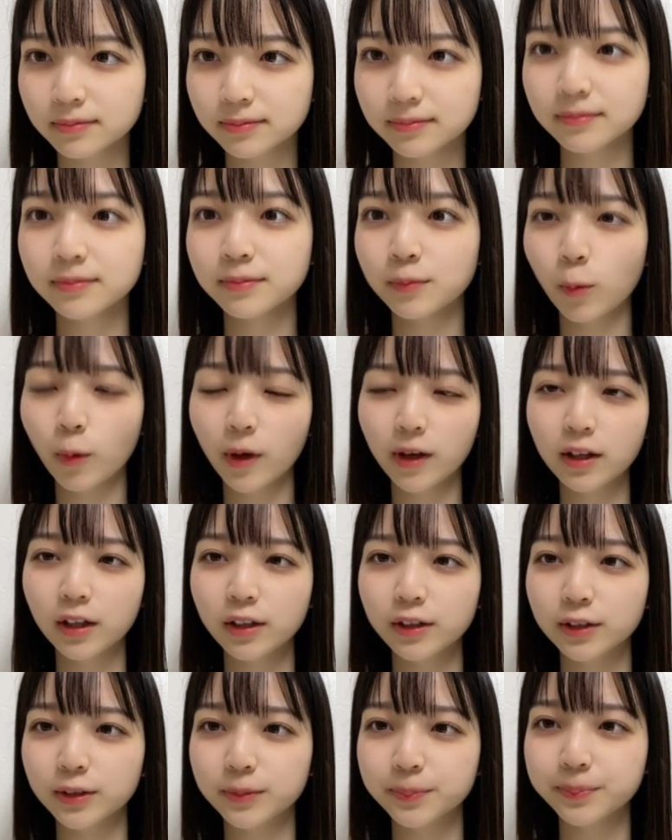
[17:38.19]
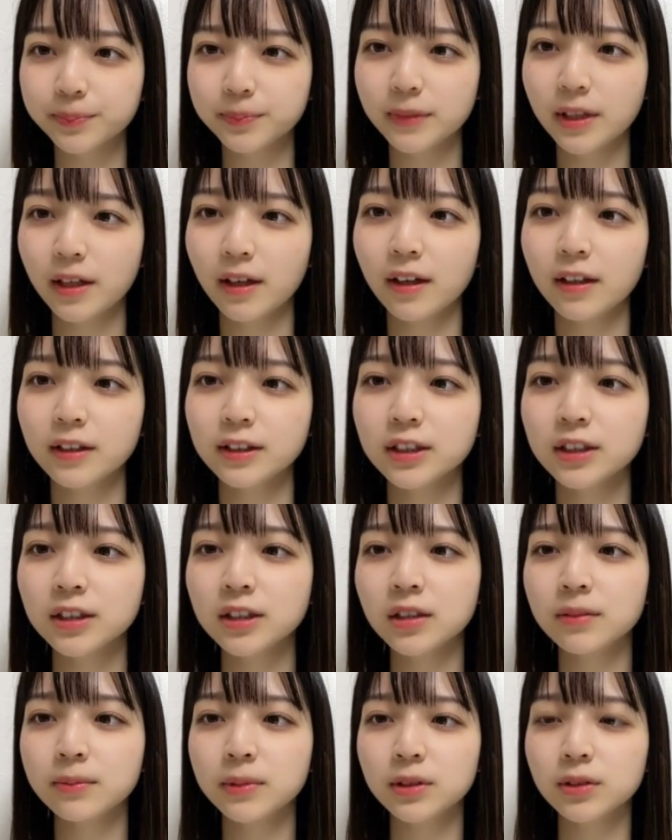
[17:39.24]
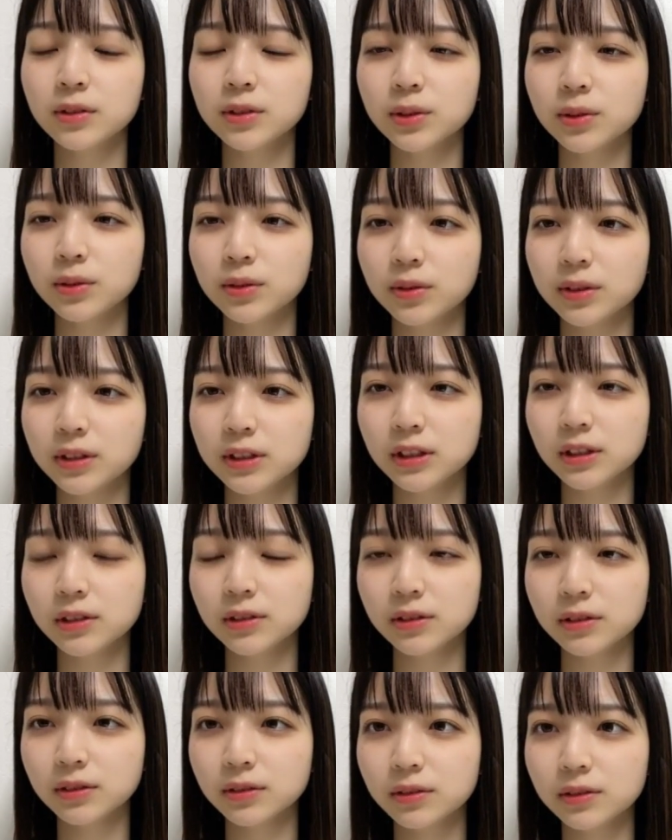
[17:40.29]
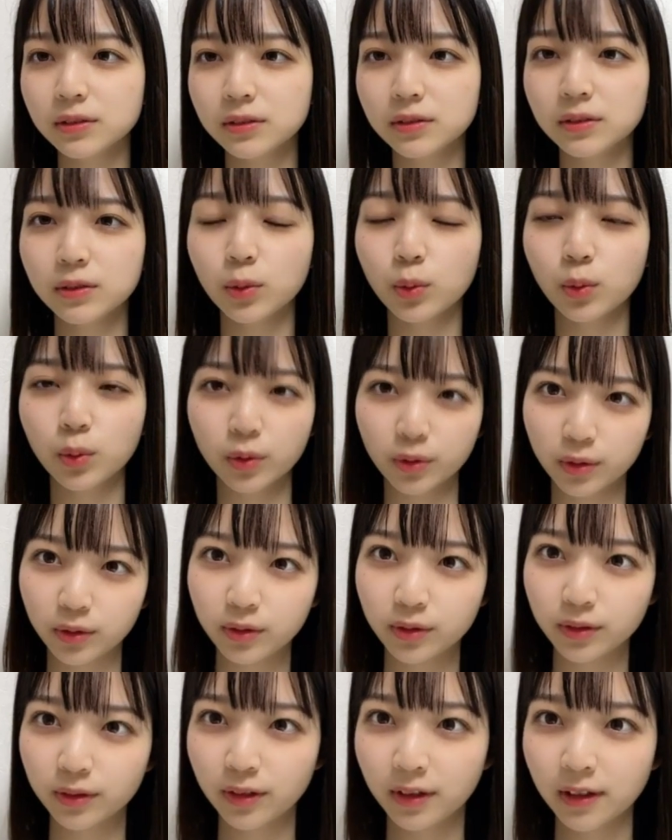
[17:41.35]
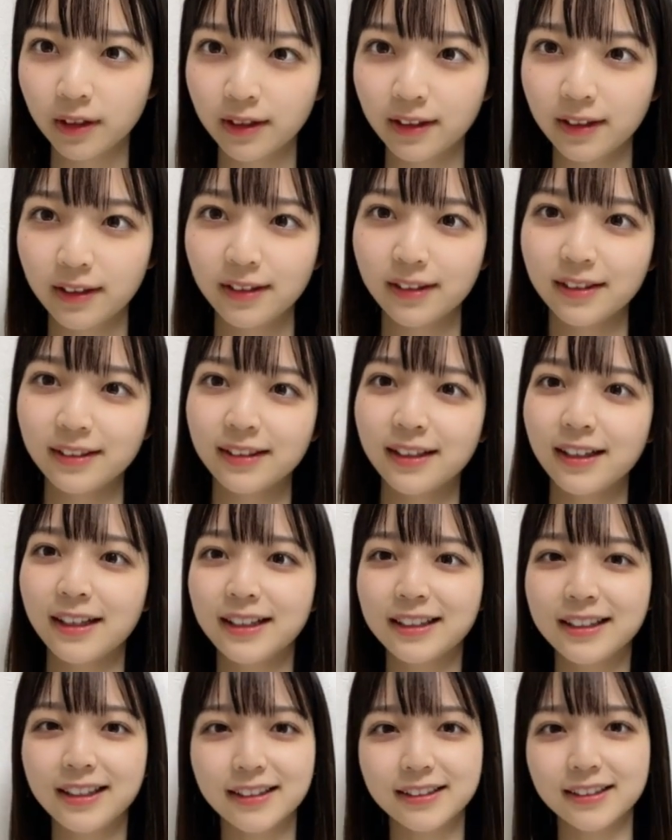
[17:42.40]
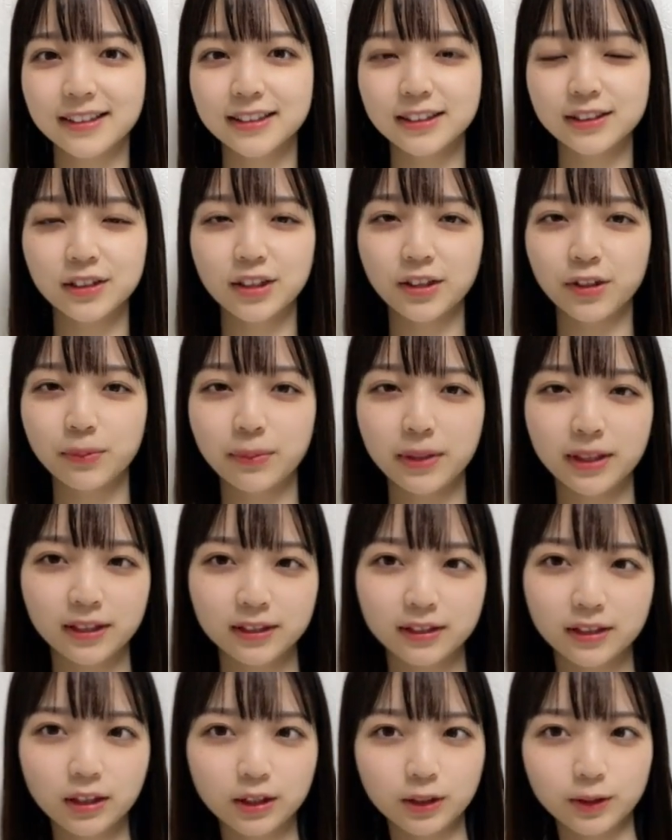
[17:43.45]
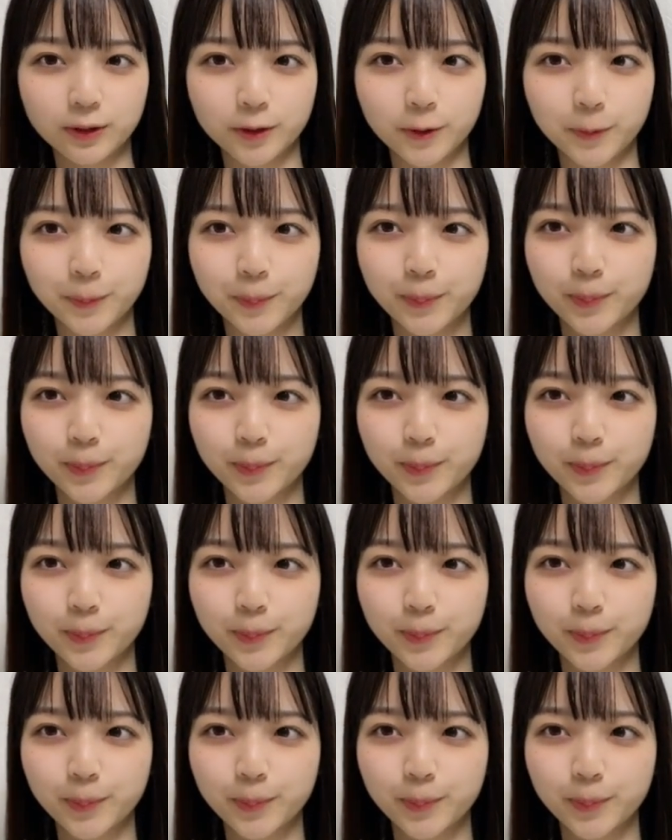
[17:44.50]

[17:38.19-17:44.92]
うんわかる新山のそう維新ホールでやりたいですそれ夢なんですよ